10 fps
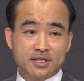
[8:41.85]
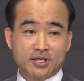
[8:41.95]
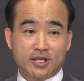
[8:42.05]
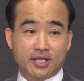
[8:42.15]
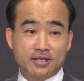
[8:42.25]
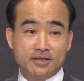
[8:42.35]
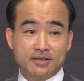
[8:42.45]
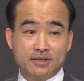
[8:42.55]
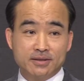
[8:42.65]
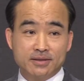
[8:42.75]

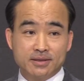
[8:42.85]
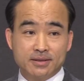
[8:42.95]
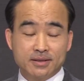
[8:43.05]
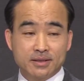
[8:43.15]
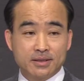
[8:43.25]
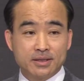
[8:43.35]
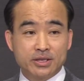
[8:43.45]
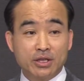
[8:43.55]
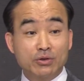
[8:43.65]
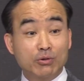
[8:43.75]
지나가는
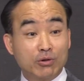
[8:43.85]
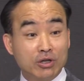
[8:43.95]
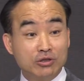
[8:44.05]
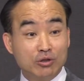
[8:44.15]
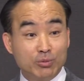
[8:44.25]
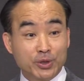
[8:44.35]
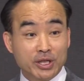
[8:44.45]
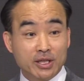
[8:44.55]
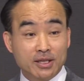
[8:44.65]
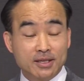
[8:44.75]
철도
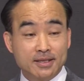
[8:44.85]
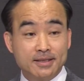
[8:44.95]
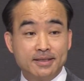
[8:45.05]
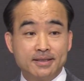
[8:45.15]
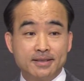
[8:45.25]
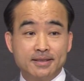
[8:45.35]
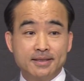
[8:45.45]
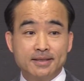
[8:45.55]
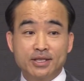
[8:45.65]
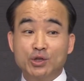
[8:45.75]
건널목에
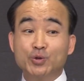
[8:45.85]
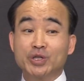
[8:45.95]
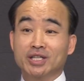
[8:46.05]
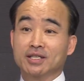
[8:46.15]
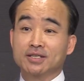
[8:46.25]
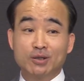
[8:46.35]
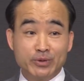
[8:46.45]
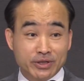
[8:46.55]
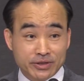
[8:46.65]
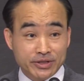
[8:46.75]
경운기가 딱
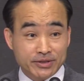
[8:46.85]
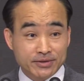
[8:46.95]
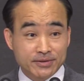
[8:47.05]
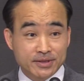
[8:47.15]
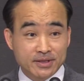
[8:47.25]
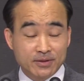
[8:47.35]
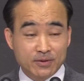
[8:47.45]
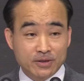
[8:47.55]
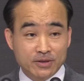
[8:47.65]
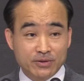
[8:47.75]
서버린 거예요.
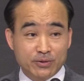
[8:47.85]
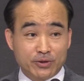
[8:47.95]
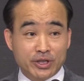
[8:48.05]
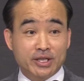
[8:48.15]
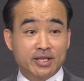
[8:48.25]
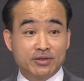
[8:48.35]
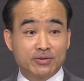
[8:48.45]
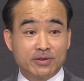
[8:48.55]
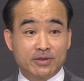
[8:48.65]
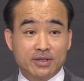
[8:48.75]

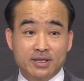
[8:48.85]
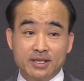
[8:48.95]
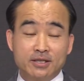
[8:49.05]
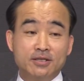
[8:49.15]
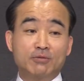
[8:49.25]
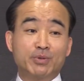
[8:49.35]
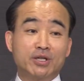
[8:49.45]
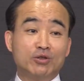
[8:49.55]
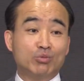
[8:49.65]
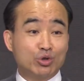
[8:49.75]
오래돼가지고
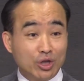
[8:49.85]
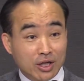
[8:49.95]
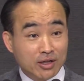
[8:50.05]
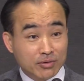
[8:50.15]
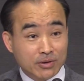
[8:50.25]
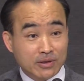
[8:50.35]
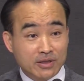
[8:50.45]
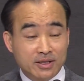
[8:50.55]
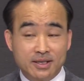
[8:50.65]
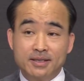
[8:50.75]
언덕배기를 못
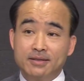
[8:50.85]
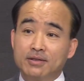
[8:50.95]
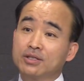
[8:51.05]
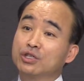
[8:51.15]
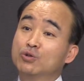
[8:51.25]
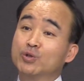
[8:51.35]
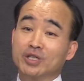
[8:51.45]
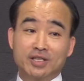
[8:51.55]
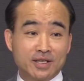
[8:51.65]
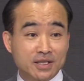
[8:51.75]
올라가고
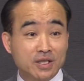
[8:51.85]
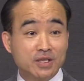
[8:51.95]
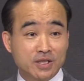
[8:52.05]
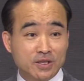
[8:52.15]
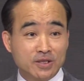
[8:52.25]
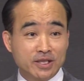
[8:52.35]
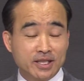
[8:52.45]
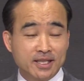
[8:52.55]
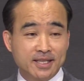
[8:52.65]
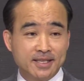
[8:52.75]
경운기가 딱 서
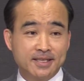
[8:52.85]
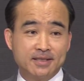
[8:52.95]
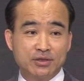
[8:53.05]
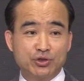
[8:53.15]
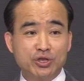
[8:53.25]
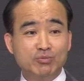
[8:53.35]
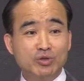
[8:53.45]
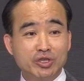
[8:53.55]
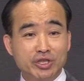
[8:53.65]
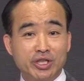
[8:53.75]
있었는데 수십
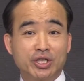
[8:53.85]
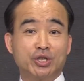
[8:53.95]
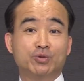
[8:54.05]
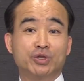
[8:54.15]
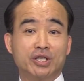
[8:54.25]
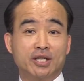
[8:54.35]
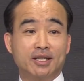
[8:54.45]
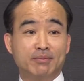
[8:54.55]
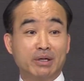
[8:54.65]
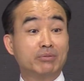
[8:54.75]
년 전에
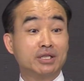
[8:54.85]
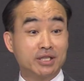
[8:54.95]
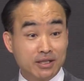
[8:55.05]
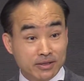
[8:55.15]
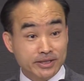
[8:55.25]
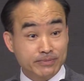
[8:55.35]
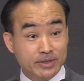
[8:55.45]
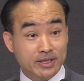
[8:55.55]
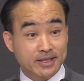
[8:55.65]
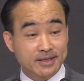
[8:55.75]
경운기가 만만치 않은
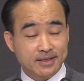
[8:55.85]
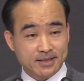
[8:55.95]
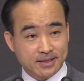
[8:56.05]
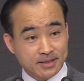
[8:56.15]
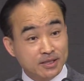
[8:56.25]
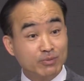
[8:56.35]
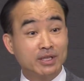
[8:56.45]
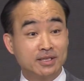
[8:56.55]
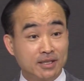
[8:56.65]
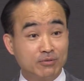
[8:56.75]
것입니다. 큰
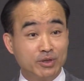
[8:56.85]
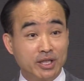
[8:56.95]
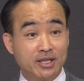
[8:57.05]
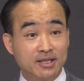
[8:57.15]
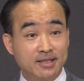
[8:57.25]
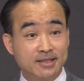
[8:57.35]
집안 살림이야.